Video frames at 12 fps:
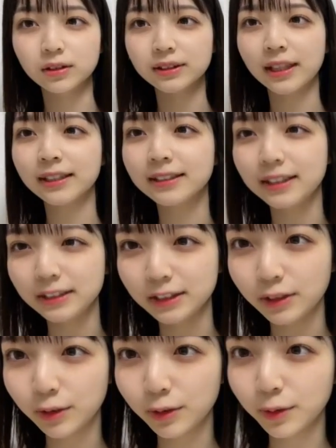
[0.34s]
なんです
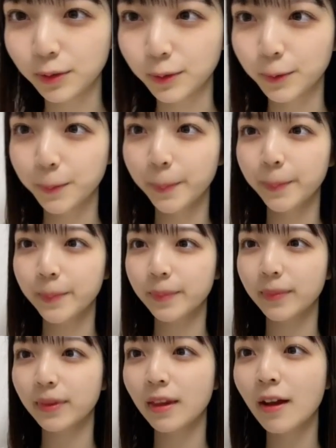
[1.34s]
よ
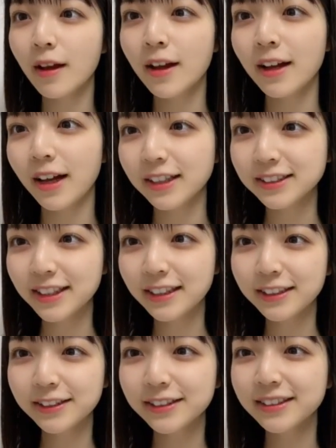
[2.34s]
明日行く
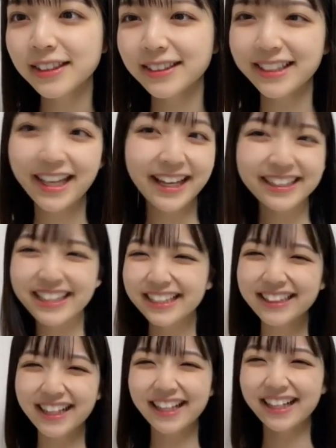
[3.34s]
よだってやっ
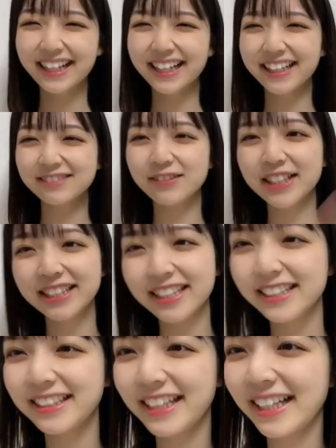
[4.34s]
た待って
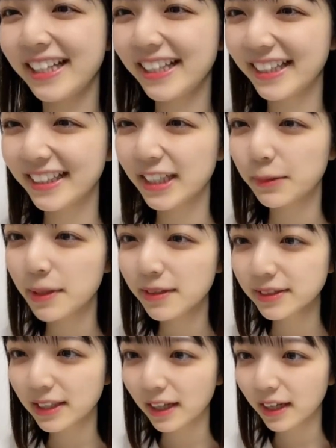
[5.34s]
るねみほ
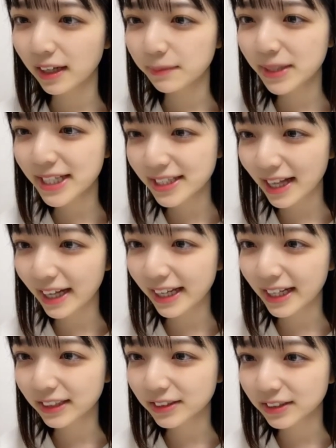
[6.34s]
さんみきさんあり
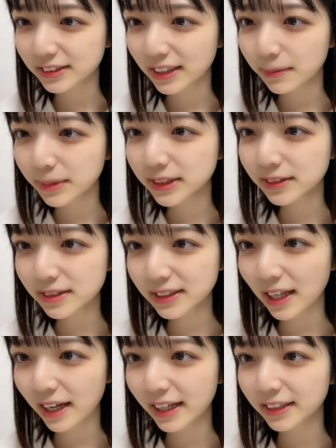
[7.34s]
がとうございますとん
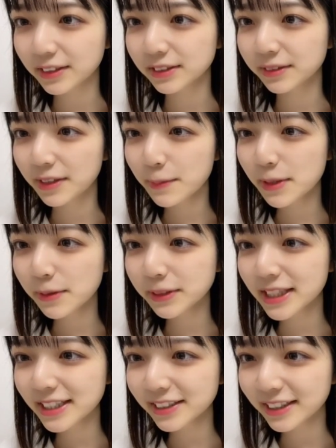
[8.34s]
さんありがとうございます
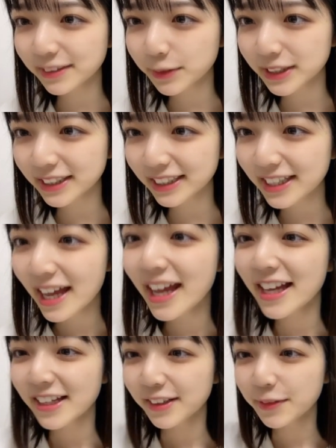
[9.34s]
ラブリホテータさんのごデルで
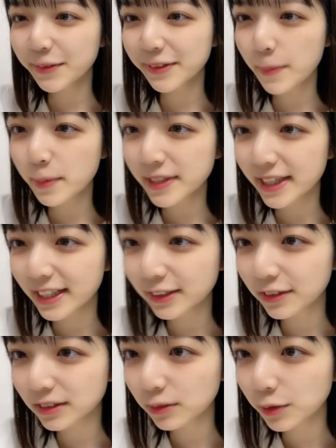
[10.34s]
ゆめパパさんありがとう
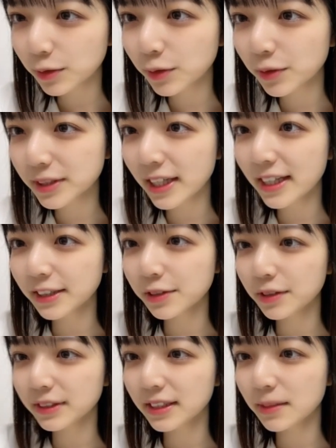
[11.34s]
ございますゆめのよさんありがと
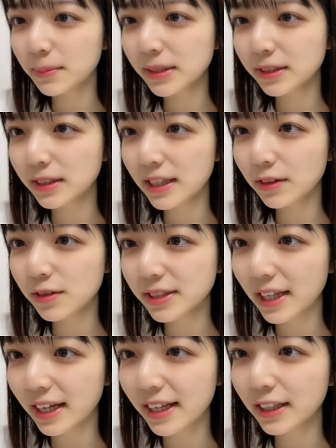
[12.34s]
うございますとん
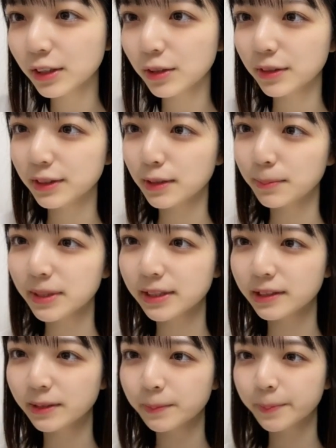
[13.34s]
さんありがとうございます